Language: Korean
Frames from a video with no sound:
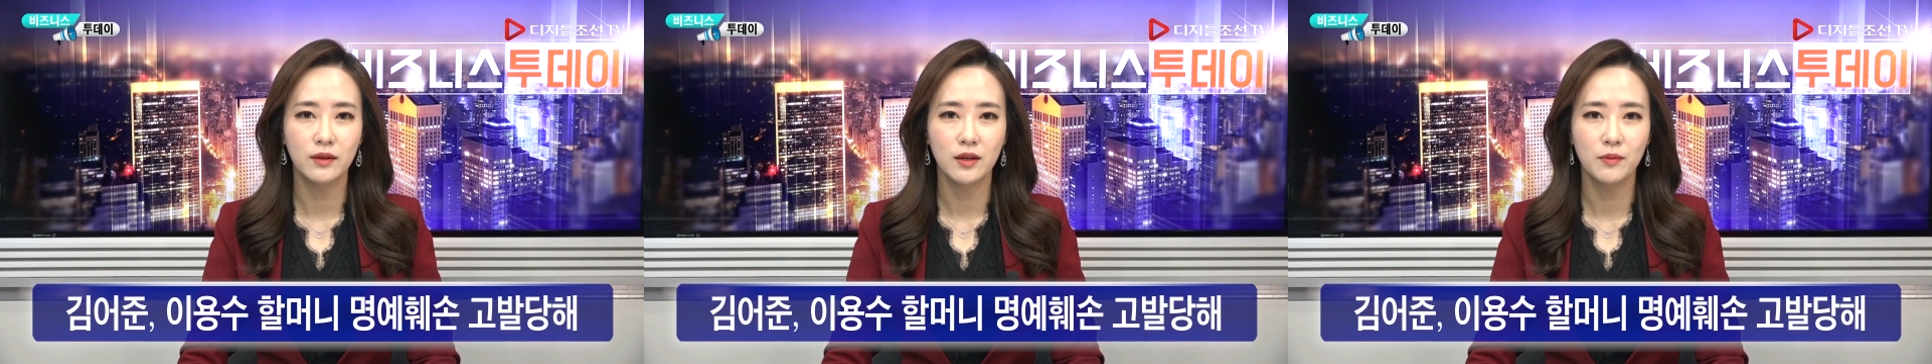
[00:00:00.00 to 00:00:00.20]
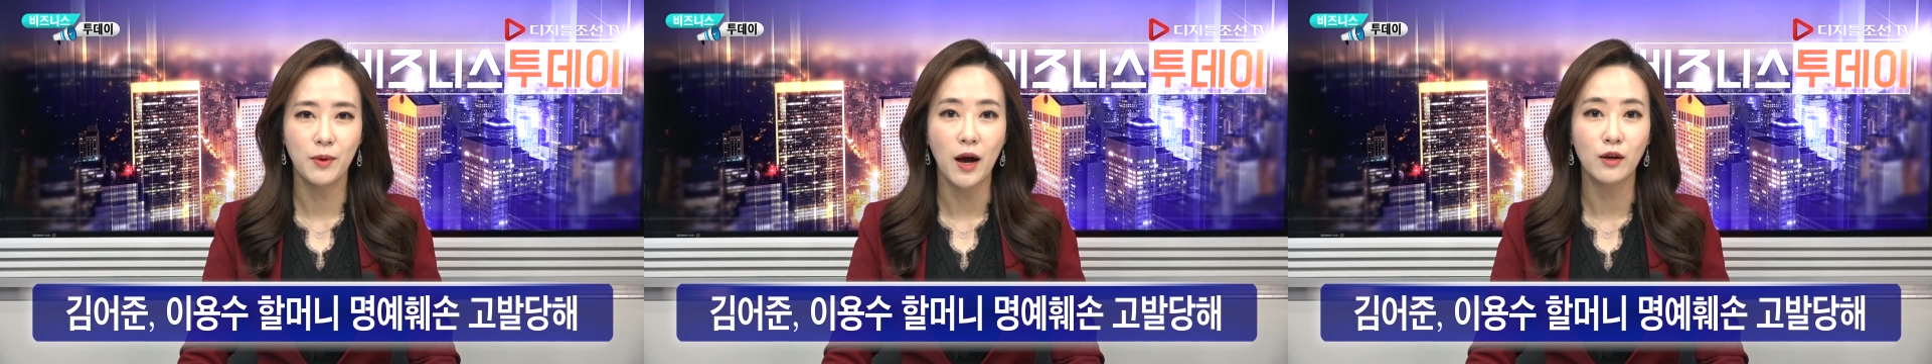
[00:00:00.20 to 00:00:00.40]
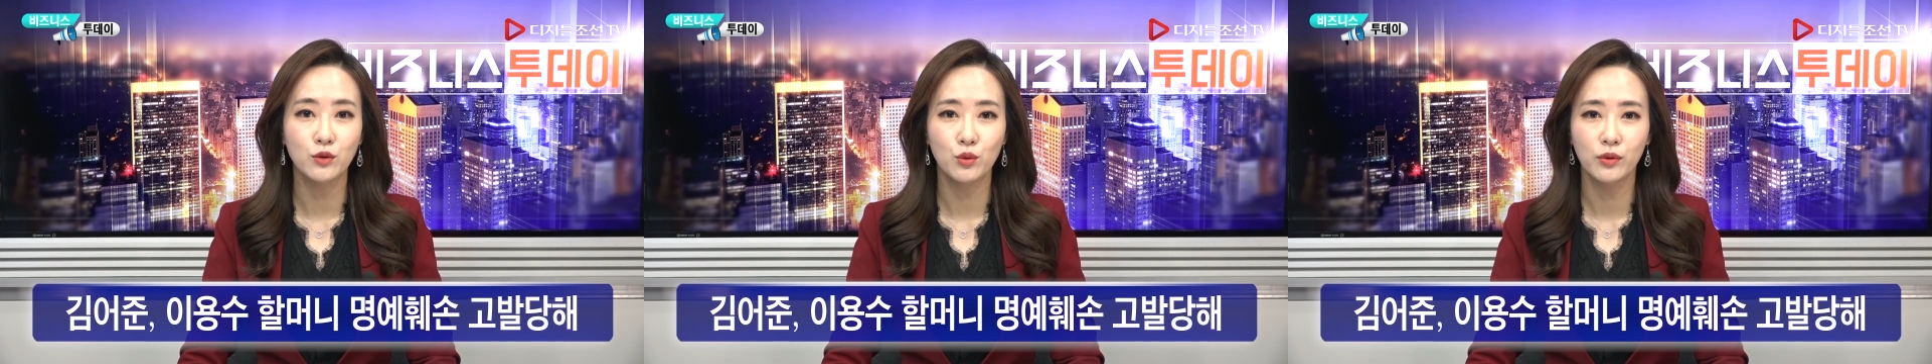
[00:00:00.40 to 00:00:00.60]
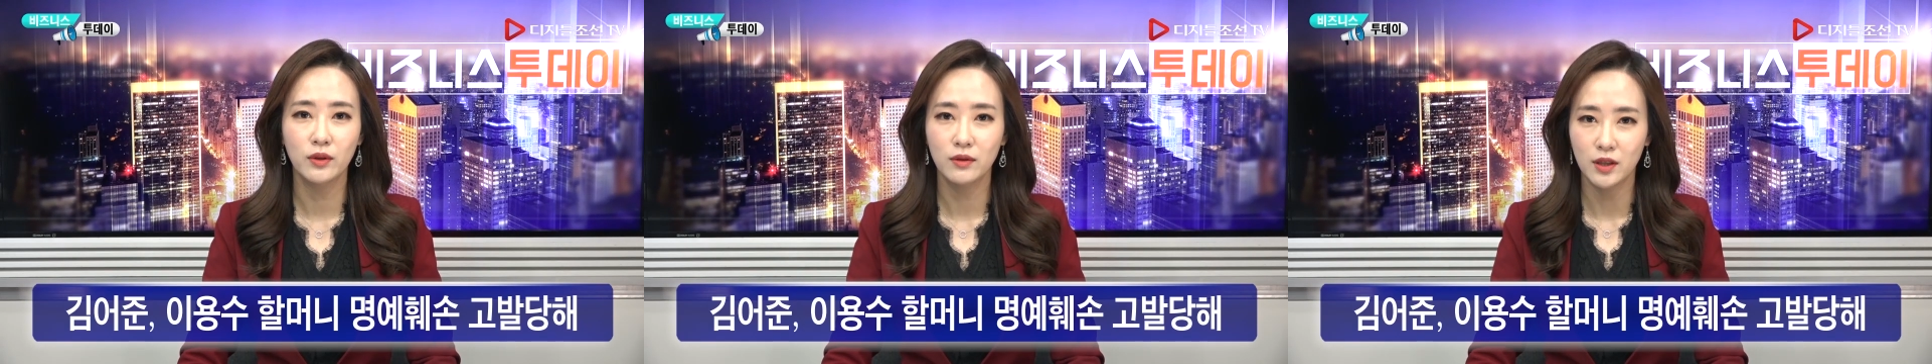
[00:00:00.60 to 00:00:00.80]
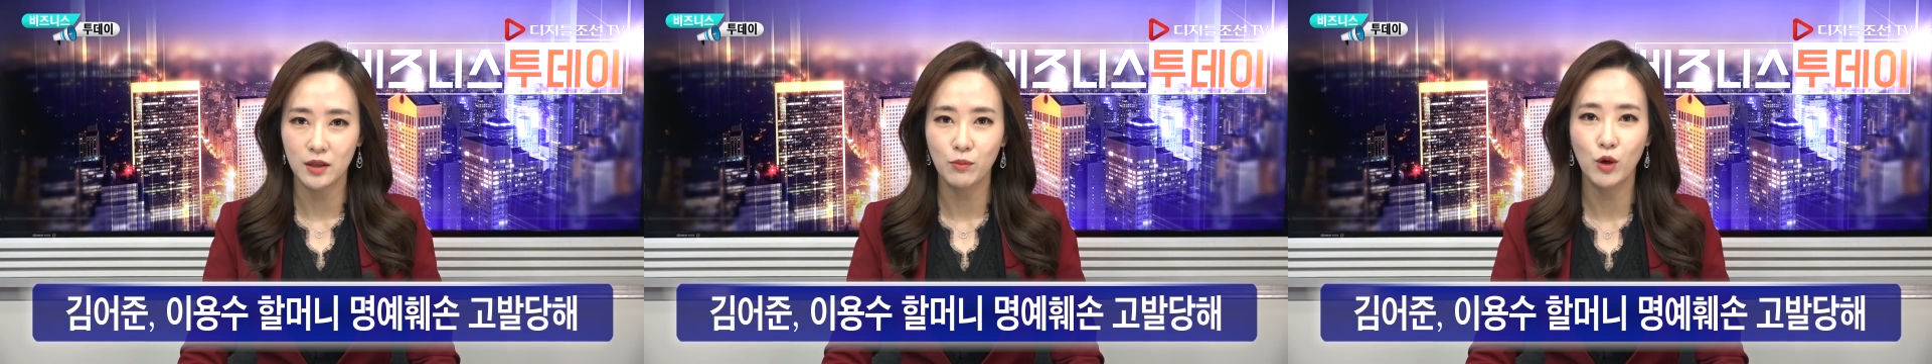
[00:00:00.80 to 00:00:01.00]
일 방송인
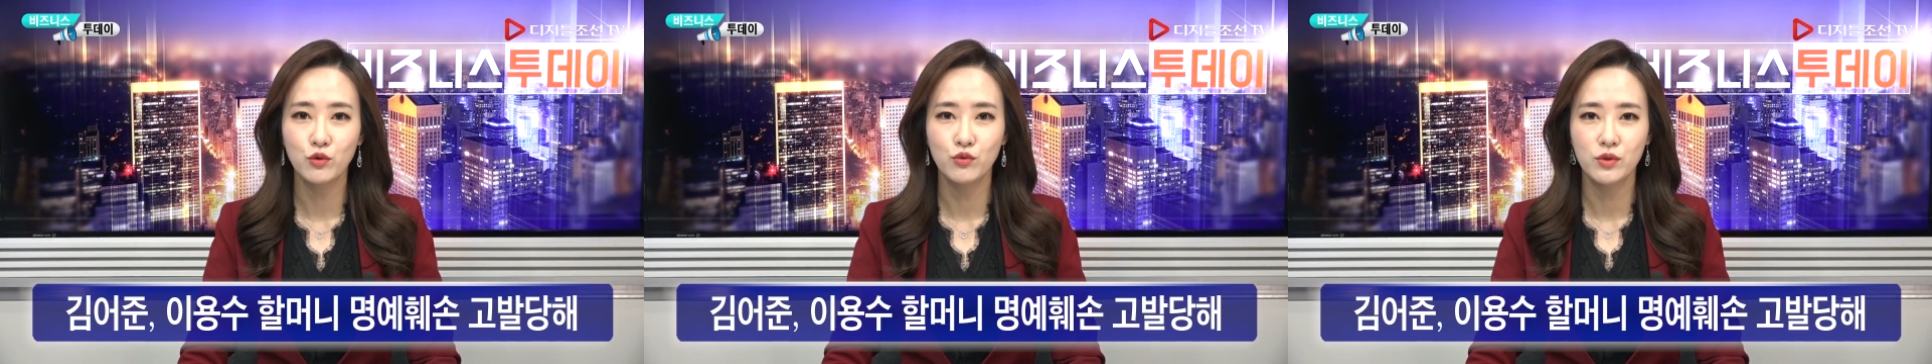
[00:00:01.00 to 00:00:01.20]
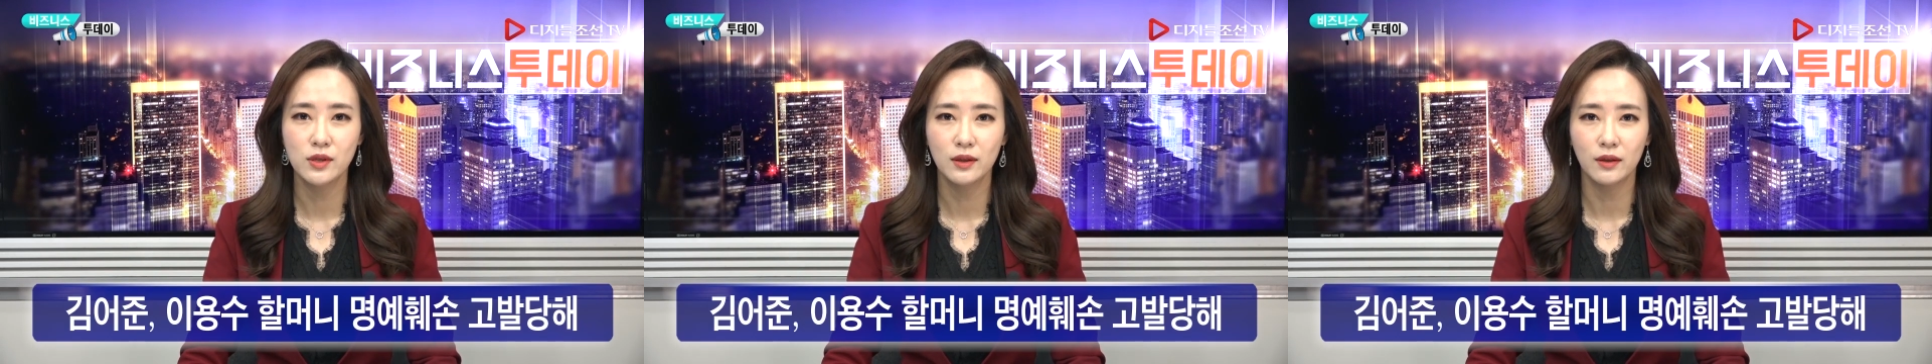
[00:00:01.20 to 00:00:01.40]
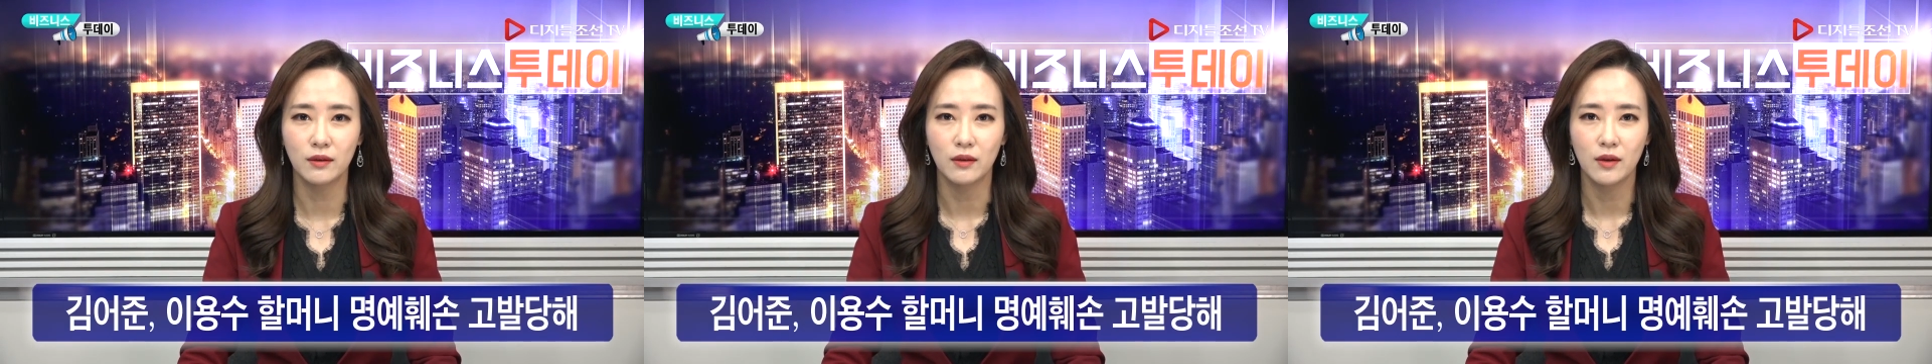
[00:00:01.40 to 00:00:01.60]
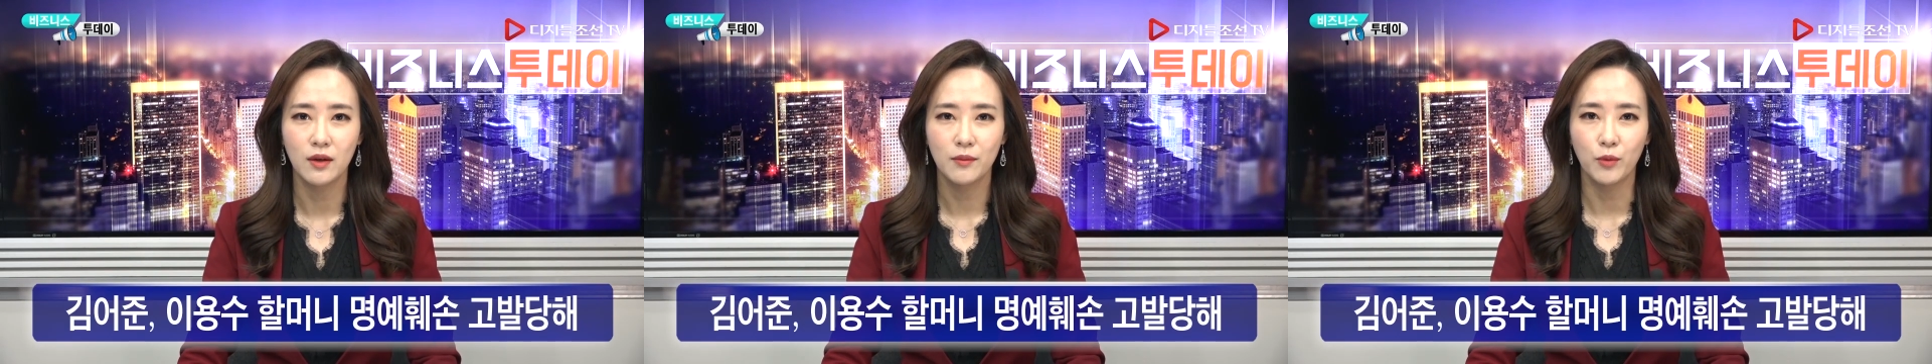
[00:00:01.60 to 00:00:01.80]
김어준 씨를